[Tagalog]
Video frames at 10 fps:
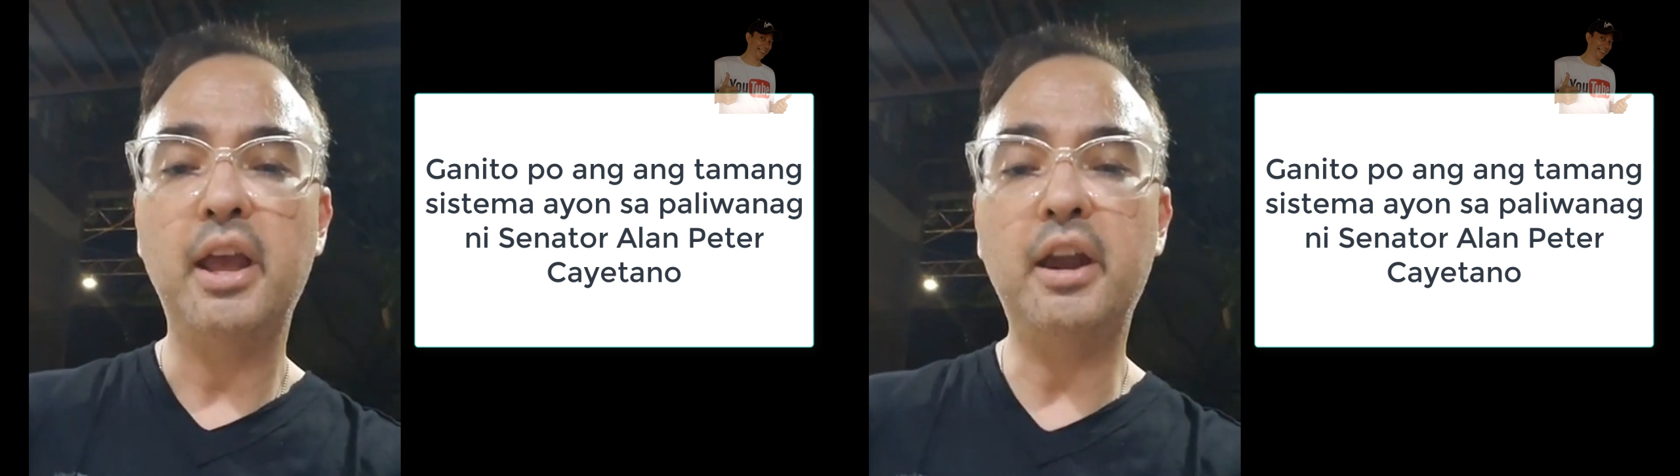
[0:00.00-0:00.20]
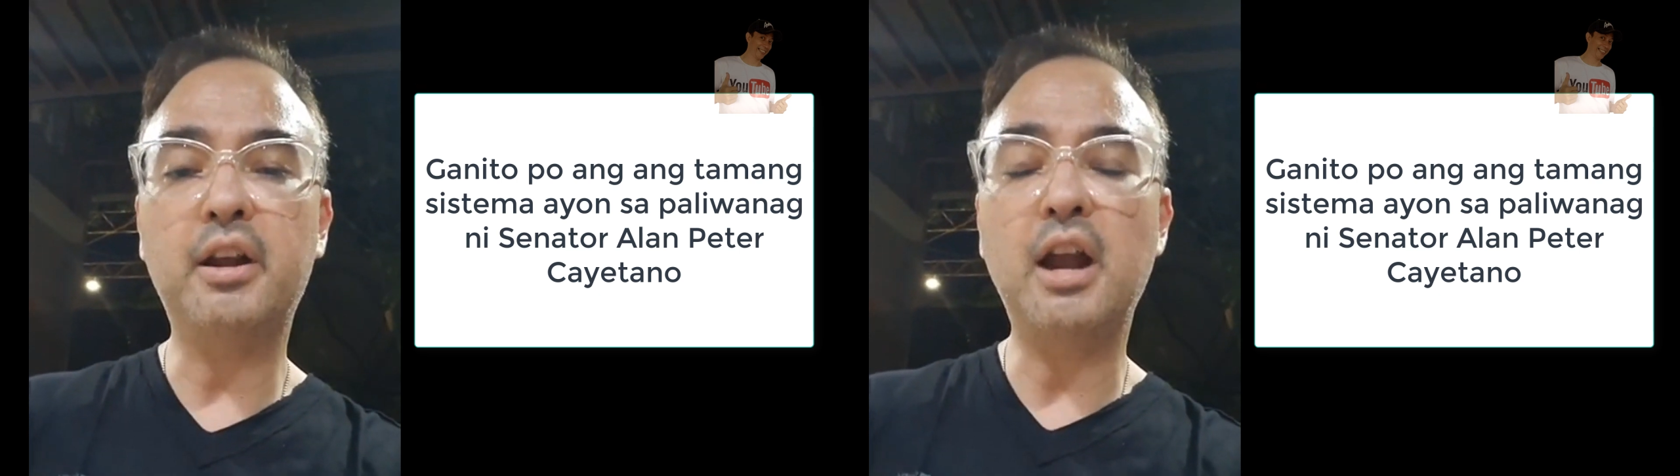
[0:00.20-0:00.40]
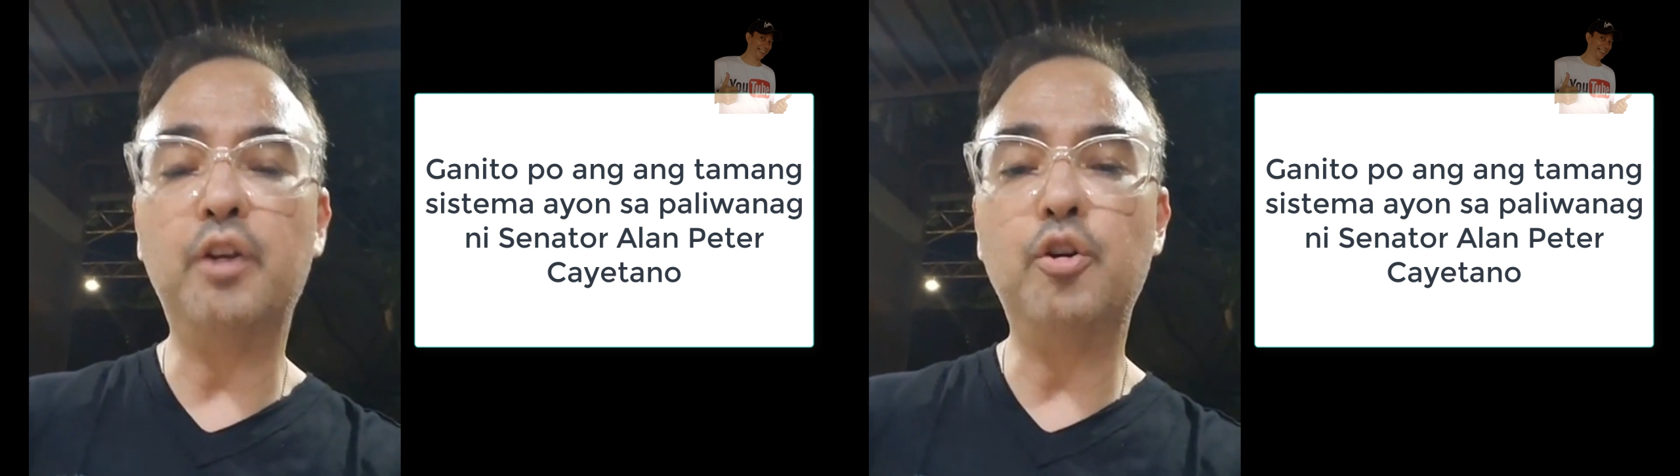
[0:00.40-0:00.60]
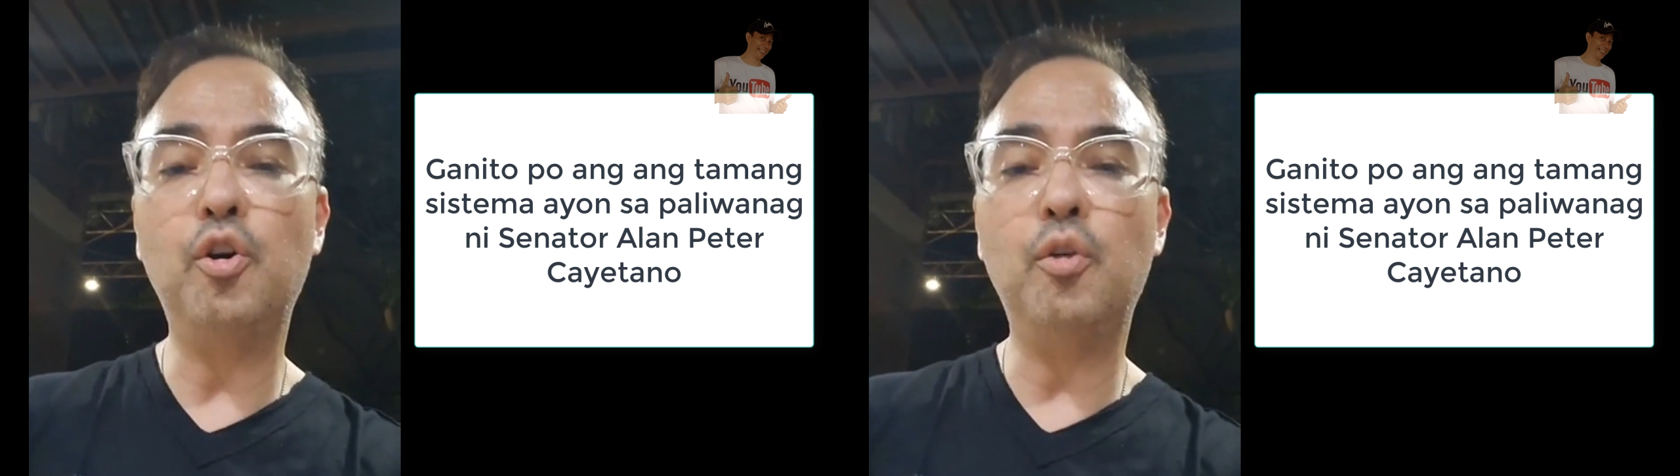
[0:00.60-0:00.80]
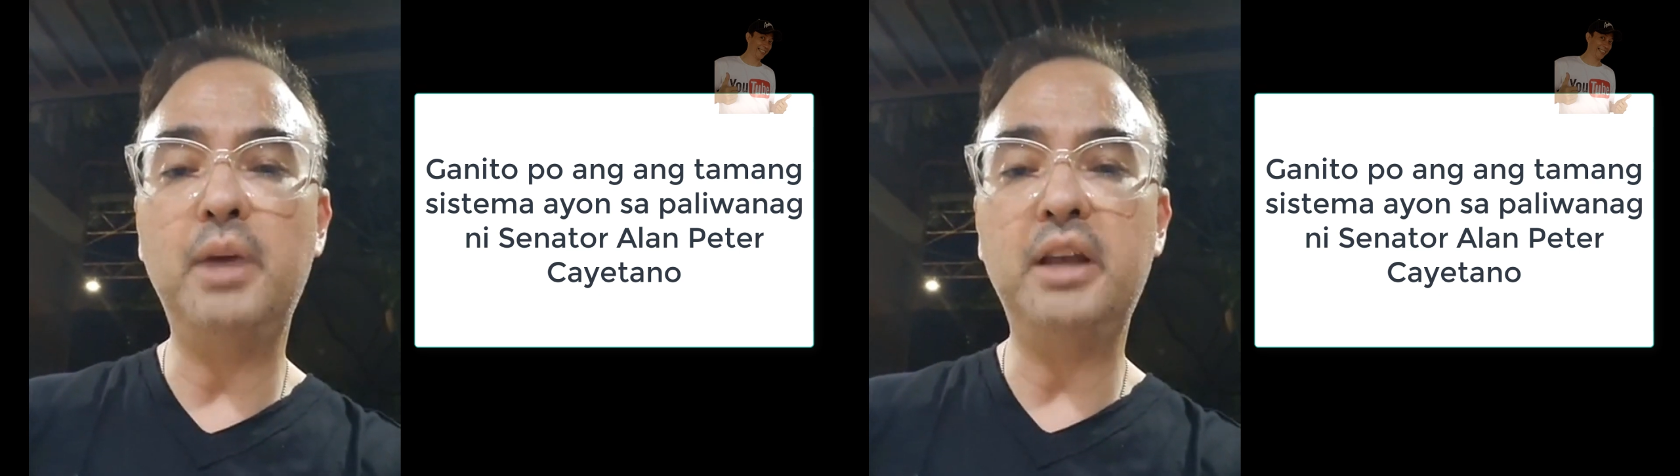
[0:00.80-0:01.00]
air cargo
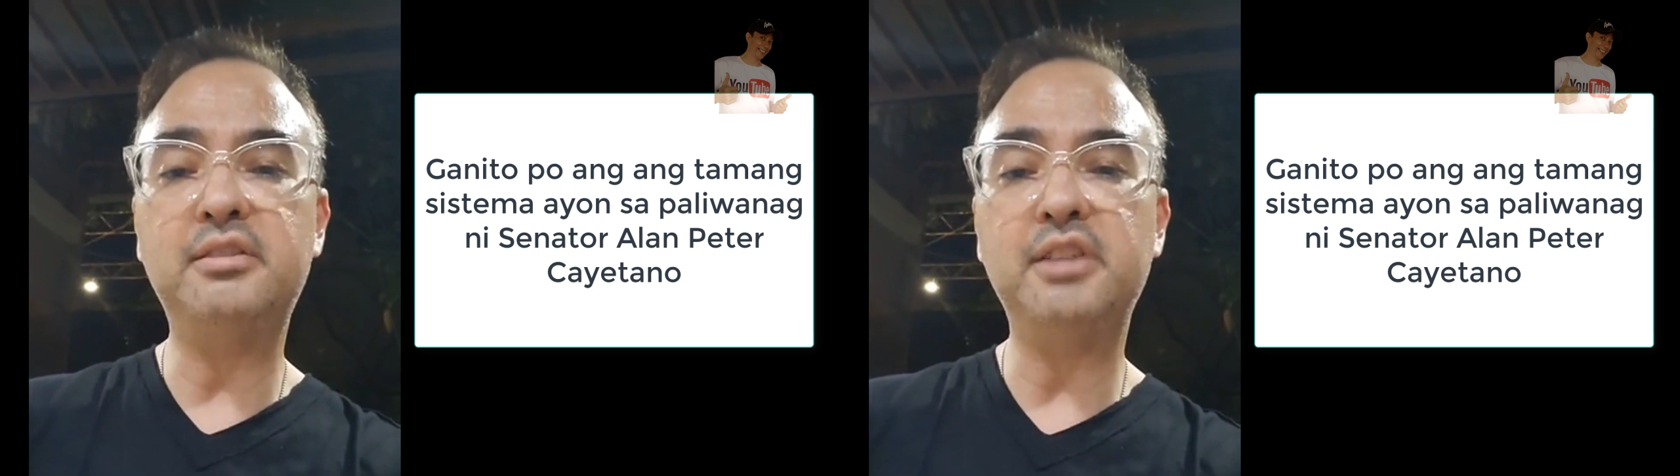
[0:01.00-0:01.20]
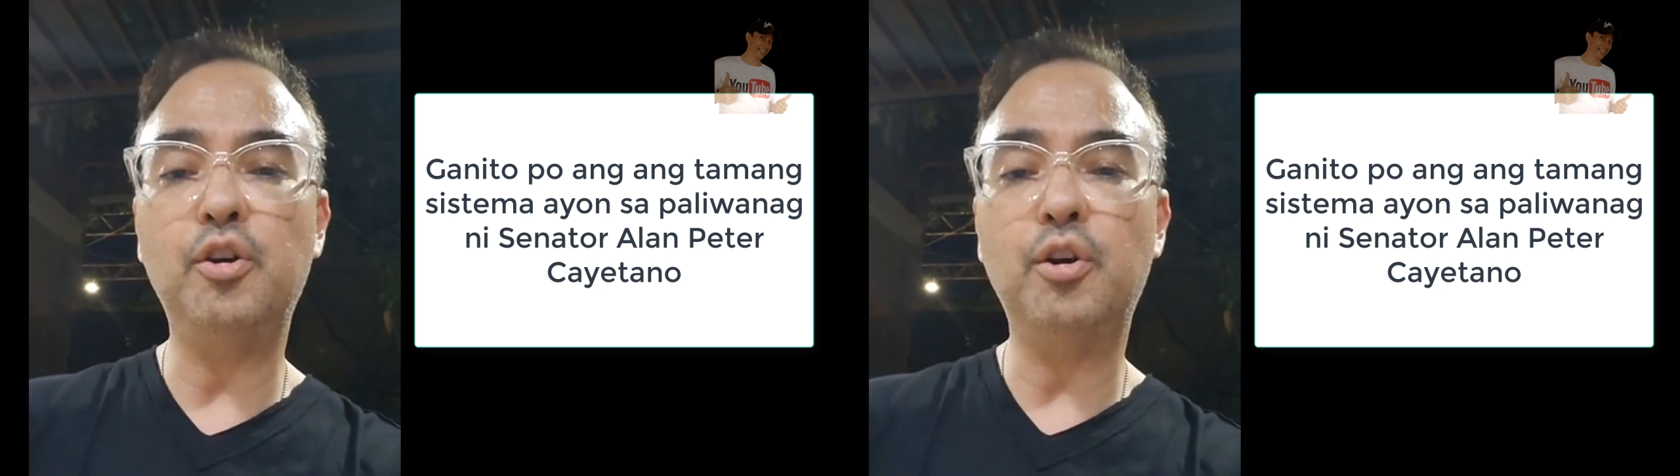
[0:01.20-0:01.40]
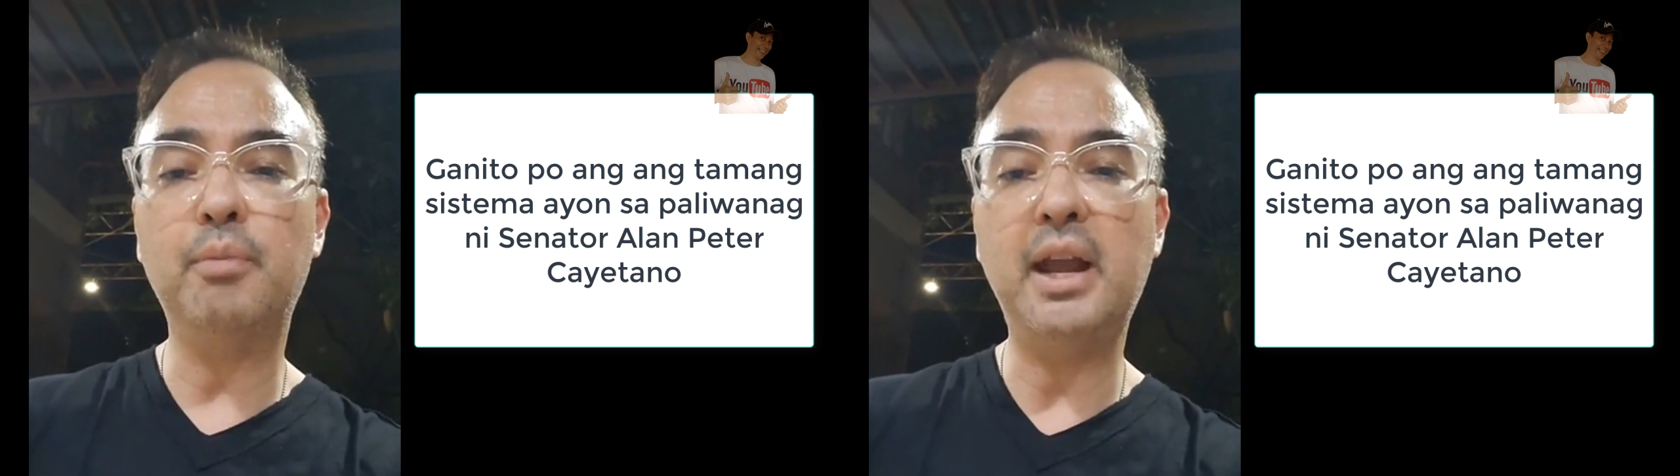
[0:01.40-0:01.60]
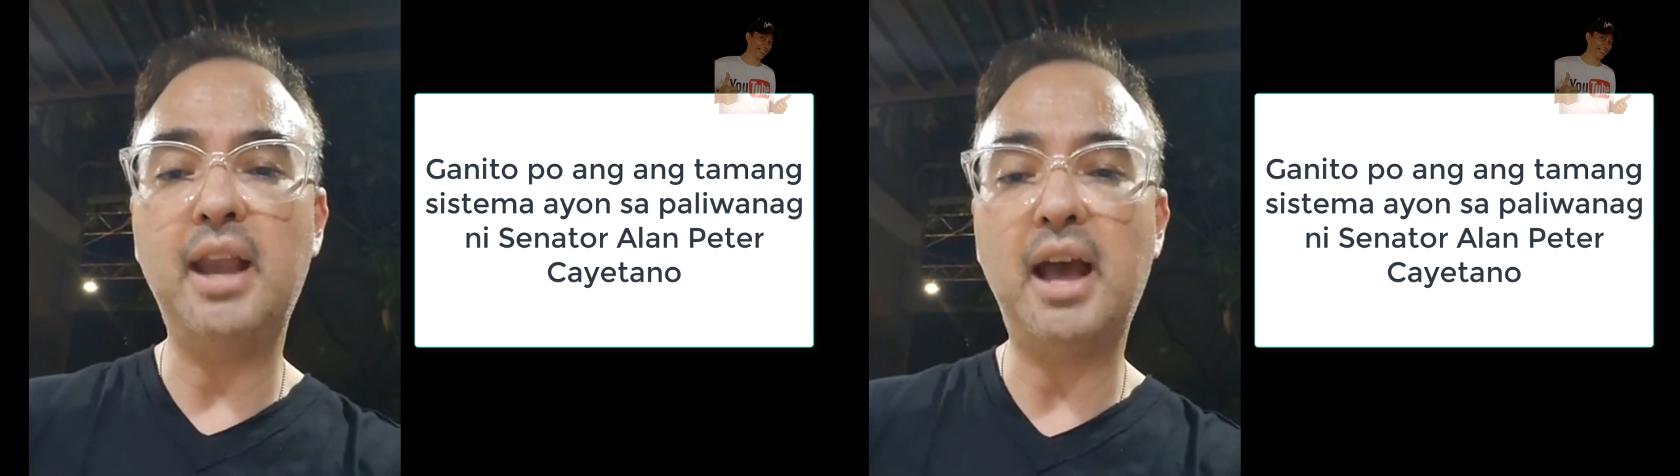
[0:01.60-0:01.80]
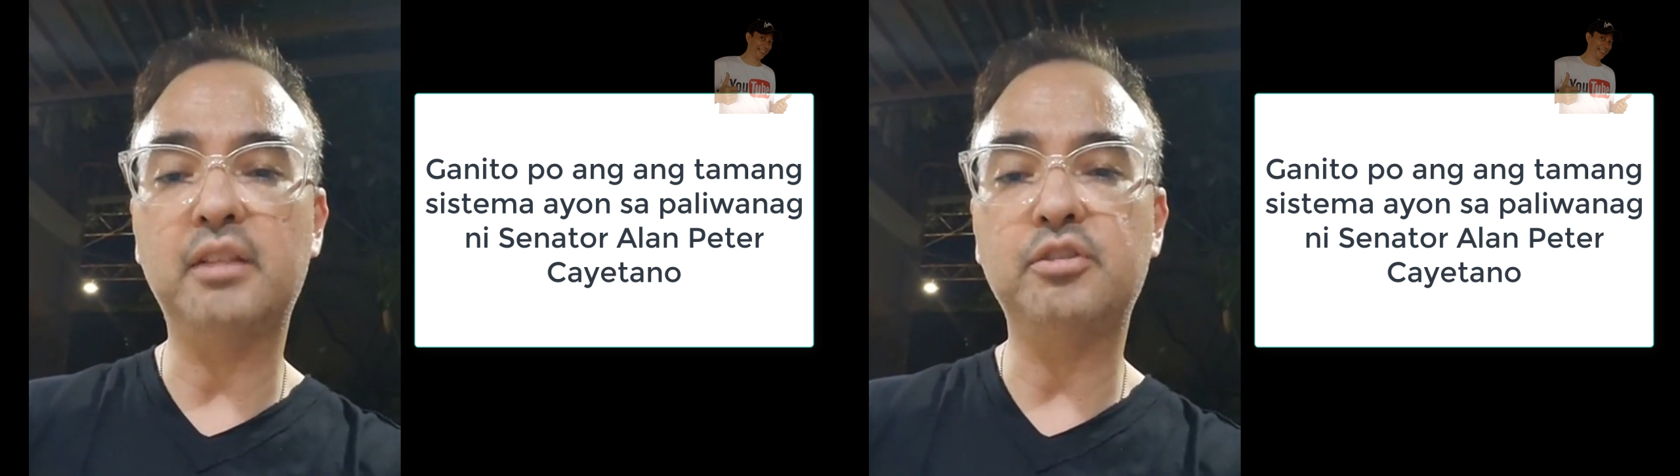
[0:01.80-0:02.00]
or by sea or by
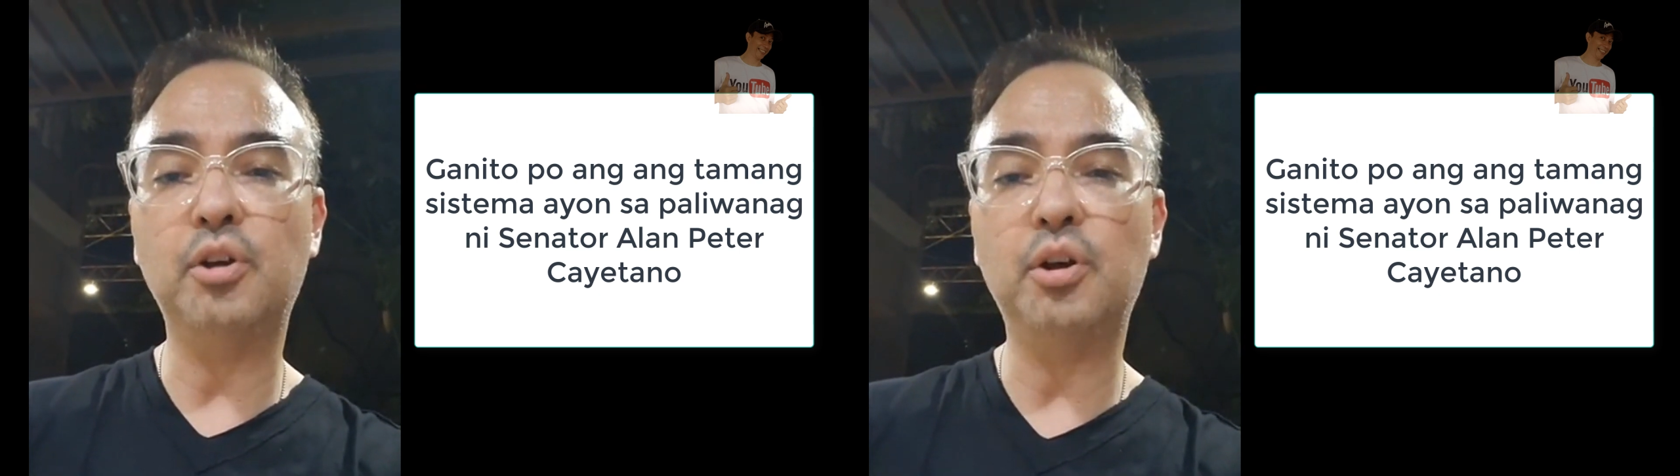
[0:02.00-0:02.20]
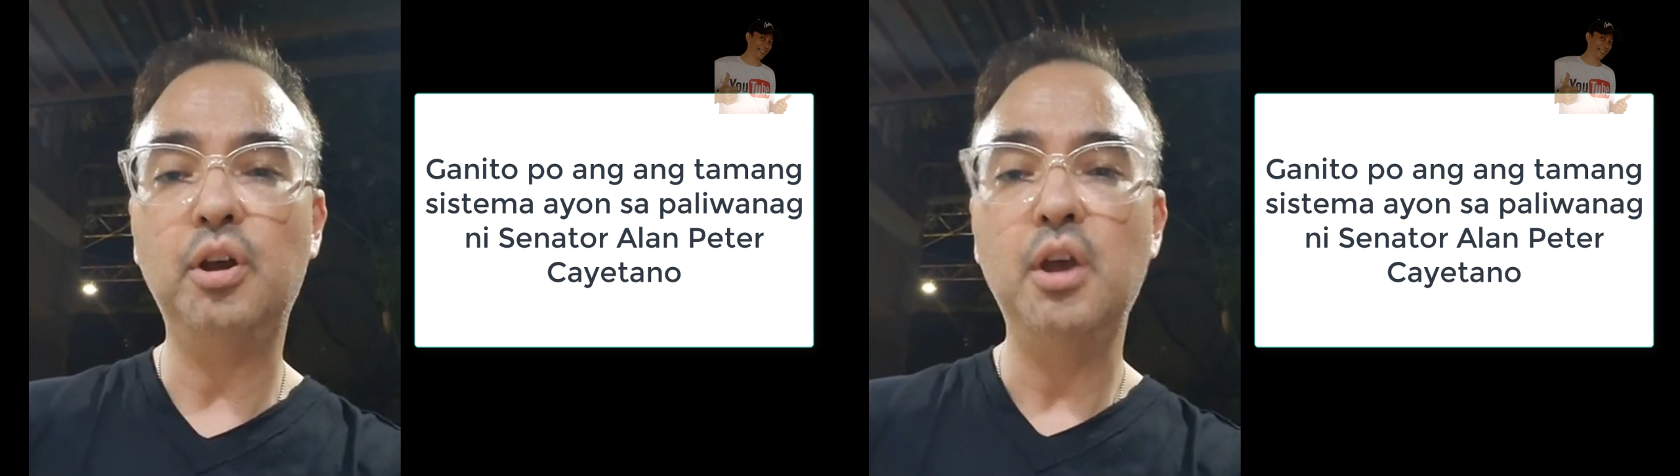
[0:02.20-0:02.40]
land. So,